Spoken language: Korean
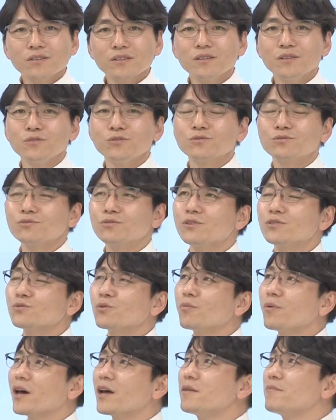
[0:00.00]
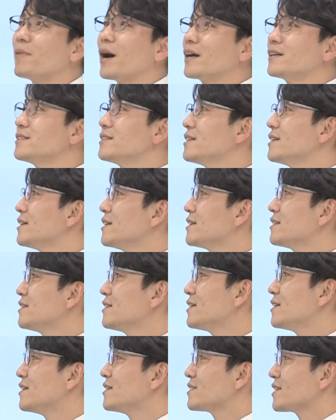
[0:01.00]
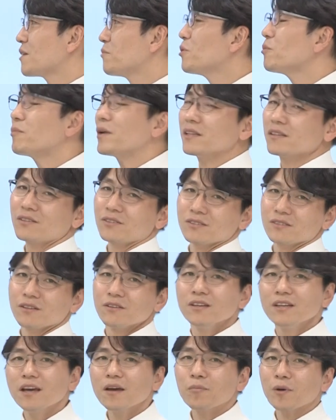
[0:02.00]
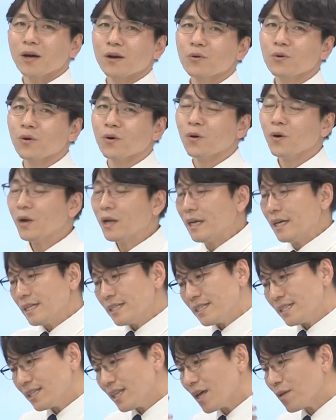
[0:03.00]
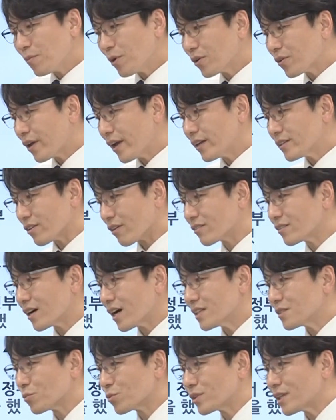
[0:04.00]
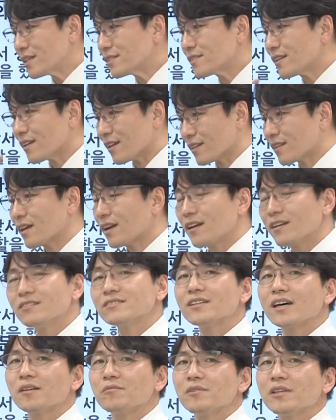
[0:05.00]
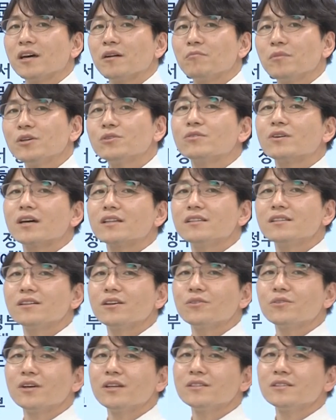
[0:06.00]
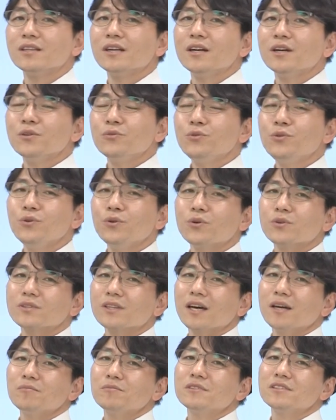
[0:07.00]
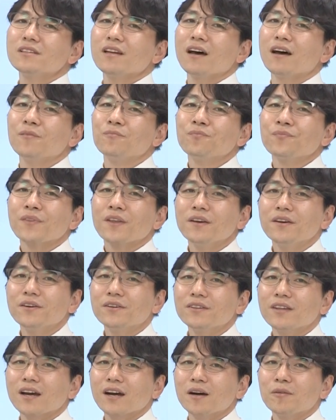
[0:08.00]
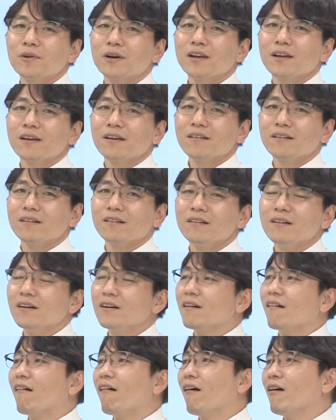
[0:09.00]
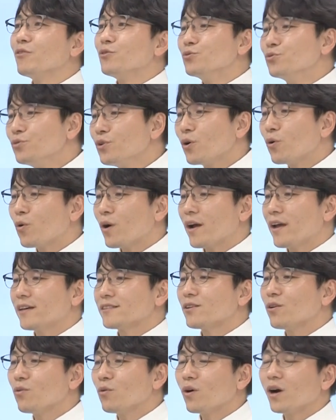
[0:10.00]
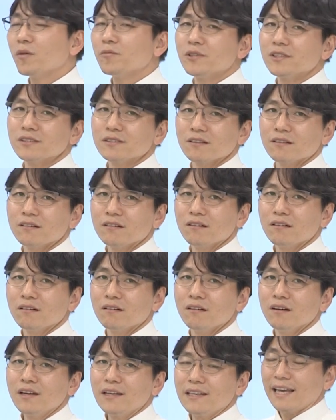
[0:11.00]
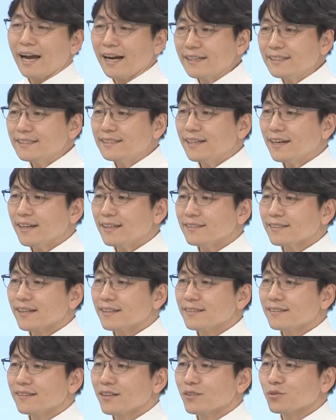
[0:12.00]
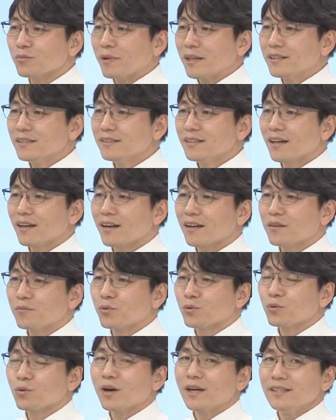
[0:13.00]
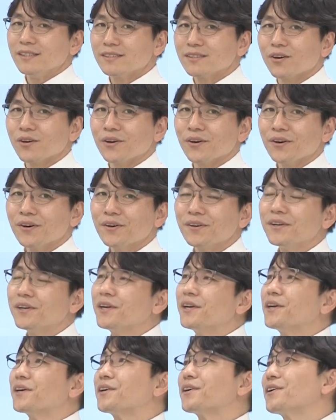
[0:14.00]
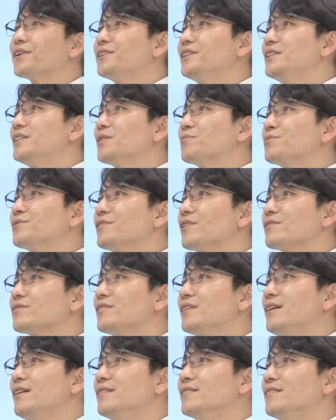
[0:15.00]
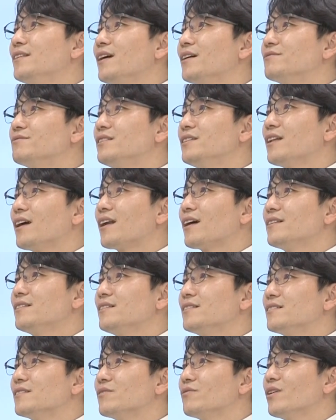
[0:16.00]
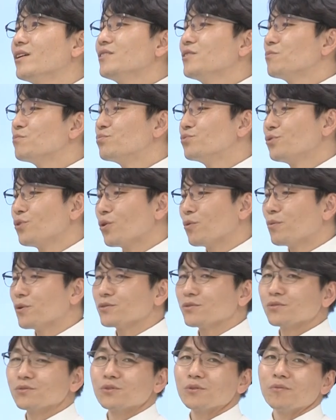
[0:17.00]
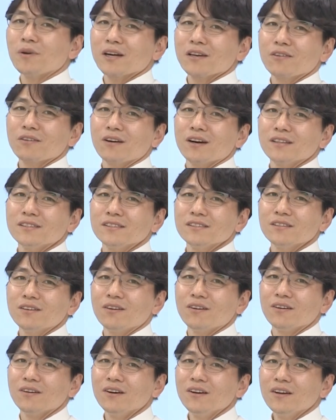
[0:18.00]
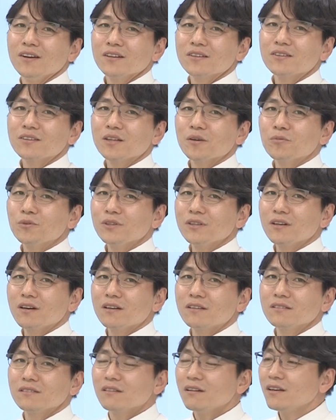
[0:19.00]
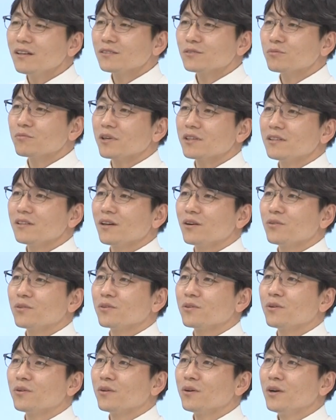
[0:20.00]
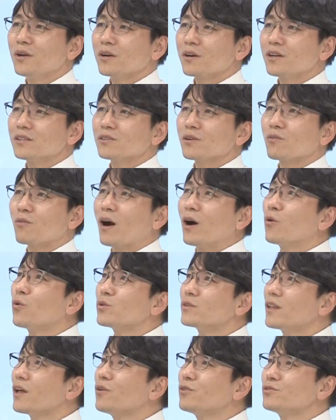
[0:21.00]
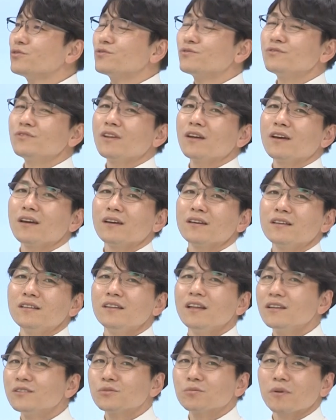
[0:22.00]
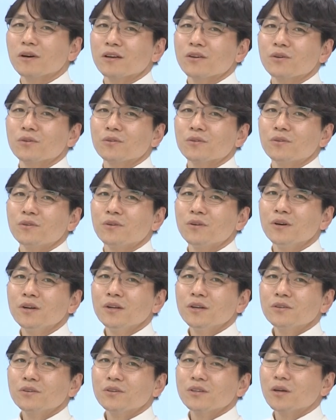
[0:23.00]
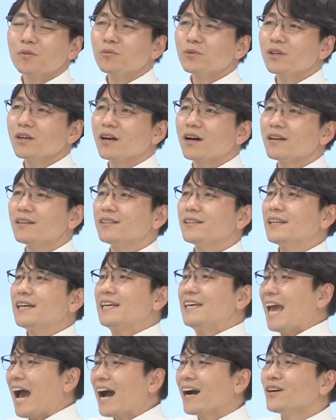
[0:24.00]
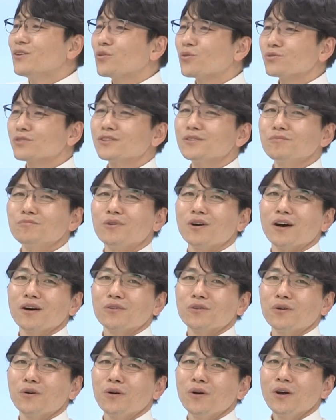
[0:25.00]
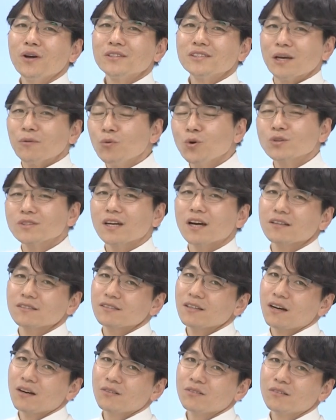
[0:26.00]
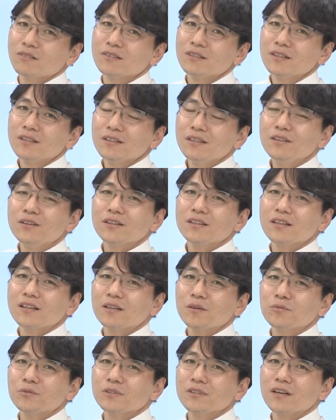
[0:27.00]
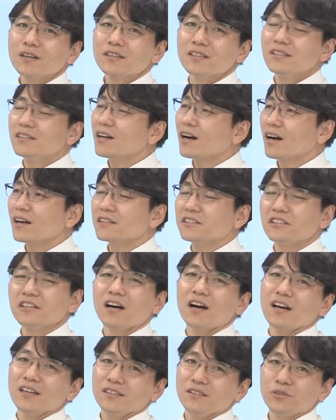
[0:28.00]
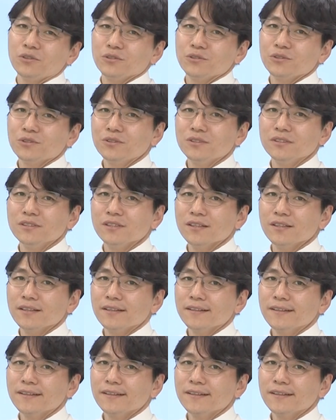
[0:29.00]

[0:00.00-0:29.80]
그 뉴스를 소비하는 방식을 잘못 만들었어요. 이게 바로 시대 변화에 적응하지 못했을 때 나타난 현상입니다. 미국 같은 경우에는 뉴욕타임즈나 이런 데가 말이에요. 어, 유료화에 성공하면서 양질의 기사들을 계속 만든다라는 보도가 있어요. 그런 이제 분석들이 있는데 우리나라는 완전 무료 버전으로 바뀌어가지고 그러다 보니까는 클릭수 많이 나오고 그래서 광고 떼어주는데 기댈 수밖에 없고 그러다 보니까는 양으로 승부하고 제목 장사하고 이렇게 되다 보니까 기자가 기자가 아닌 거죠, 이제.